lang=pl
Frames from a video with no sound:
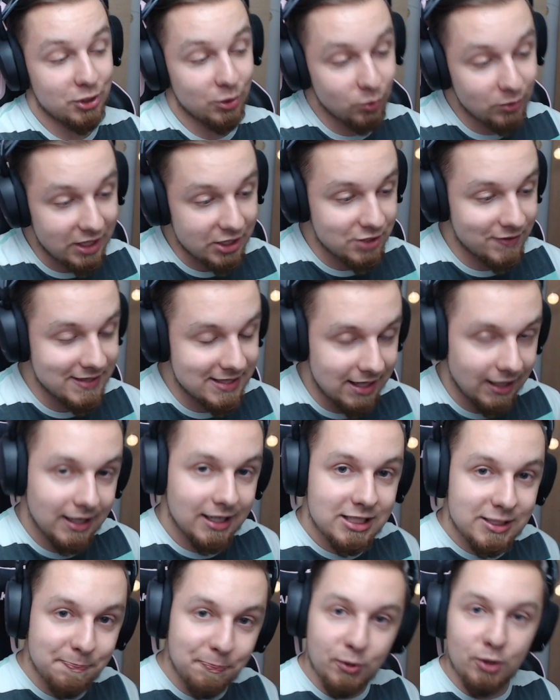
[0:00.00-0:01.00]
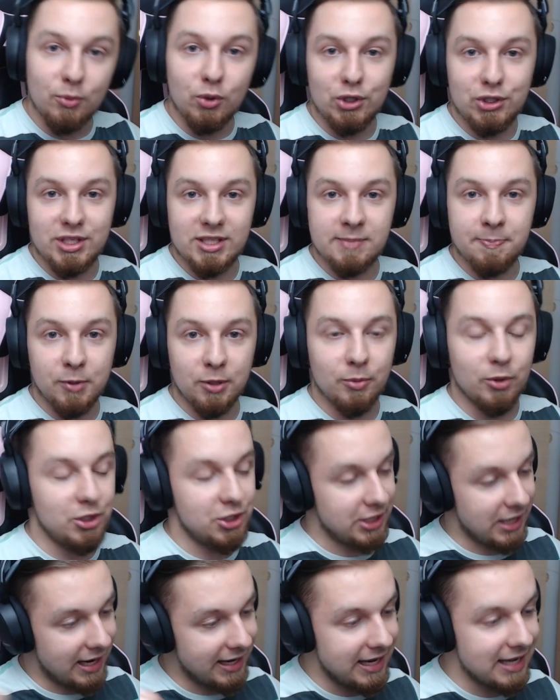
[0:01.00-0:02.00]
się udać, więc spróbujcie,
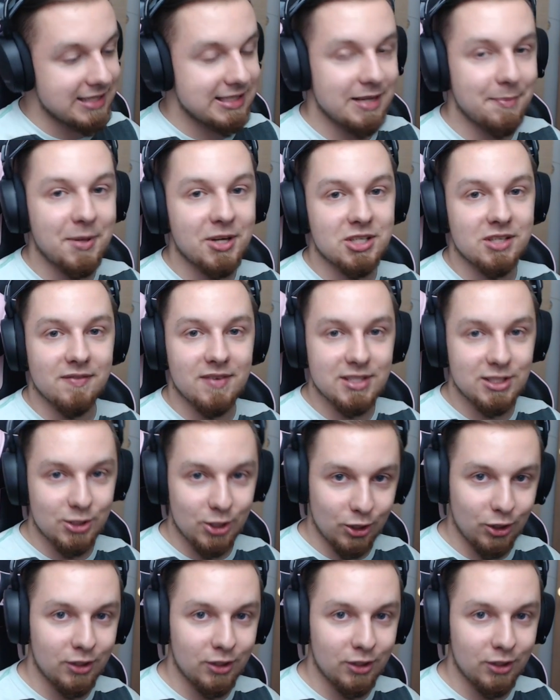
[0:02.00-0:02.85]
spróbujcie. A ja zapraszam was do